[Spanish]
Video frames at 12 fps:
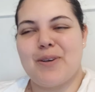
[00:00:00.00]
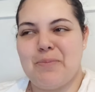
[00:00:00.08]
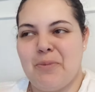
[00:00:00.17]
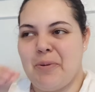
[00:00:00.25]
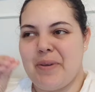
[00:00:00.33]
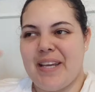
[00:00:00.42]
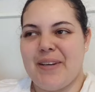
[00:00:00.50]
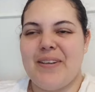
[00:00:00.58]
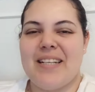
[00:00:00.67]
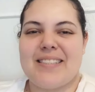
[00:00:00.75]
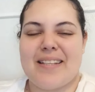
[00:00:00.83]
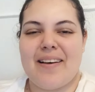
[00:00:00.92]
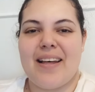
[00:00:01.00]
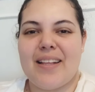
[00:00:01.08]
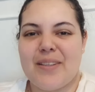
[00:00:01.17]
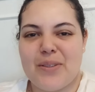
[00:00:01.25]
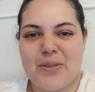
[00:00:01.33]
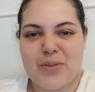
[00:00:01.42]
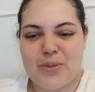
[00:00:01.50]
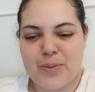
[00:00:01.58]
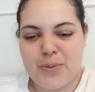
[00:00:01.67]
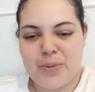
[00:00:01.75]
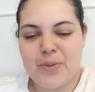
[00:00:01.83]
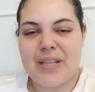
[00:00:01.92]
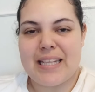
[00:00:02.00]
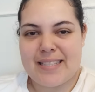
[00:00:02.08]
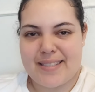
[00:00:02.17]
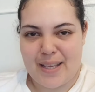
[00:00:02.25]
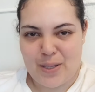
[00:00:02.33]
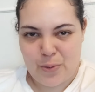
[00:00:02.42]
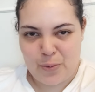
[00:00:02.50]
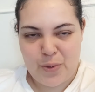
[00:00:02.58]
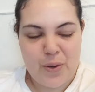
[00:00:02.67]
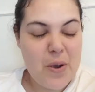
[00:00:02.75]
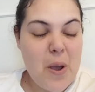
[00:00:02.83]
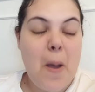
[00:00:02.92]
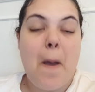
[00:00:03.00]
como vieron, le estaba dando su desayuno.